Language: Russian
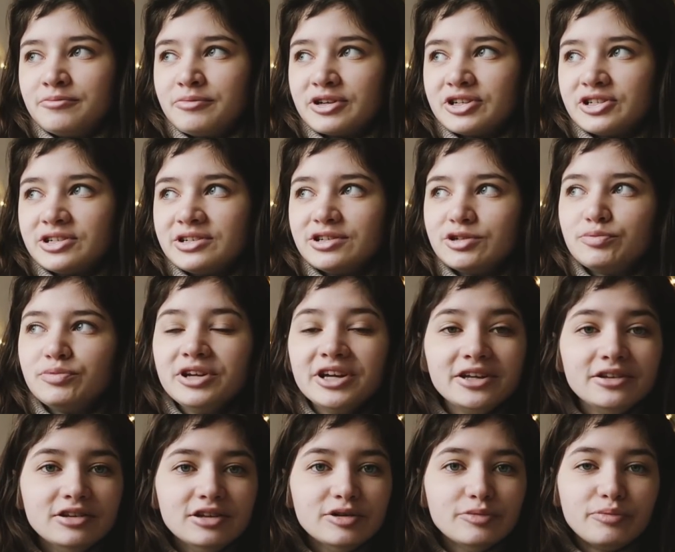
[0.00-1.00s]
пошли
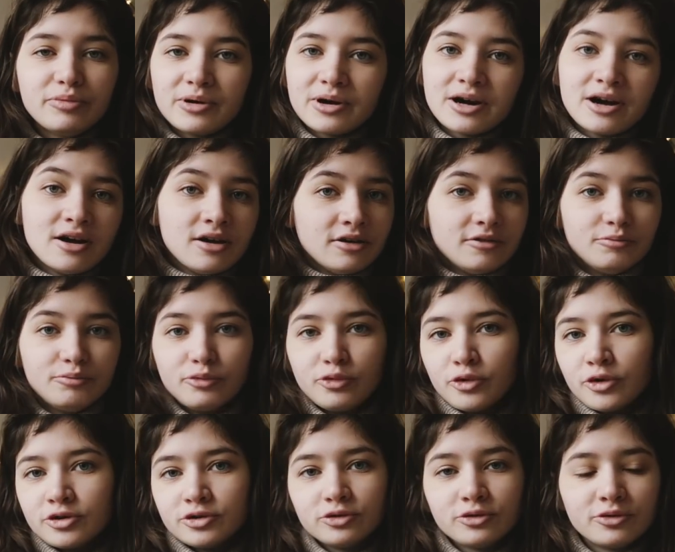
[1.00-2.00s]
сплетни по
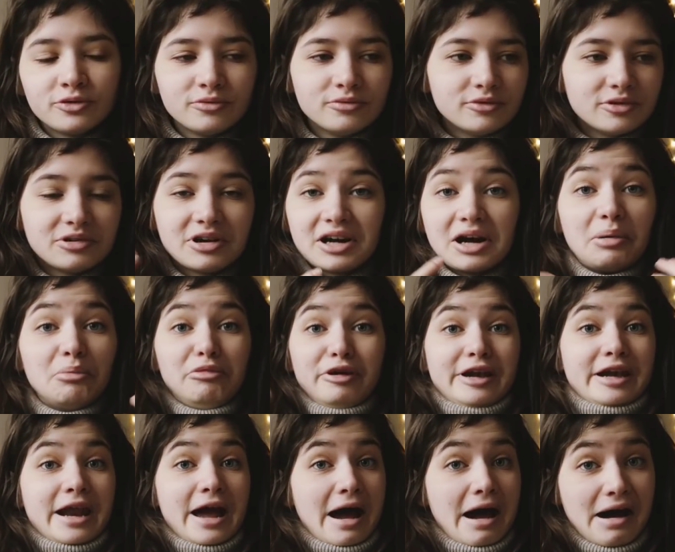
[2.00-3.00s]
борту
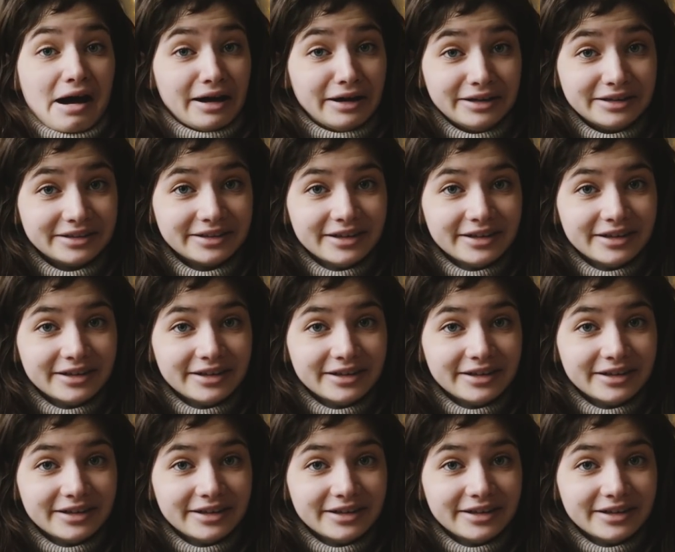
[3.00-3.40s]
корабля,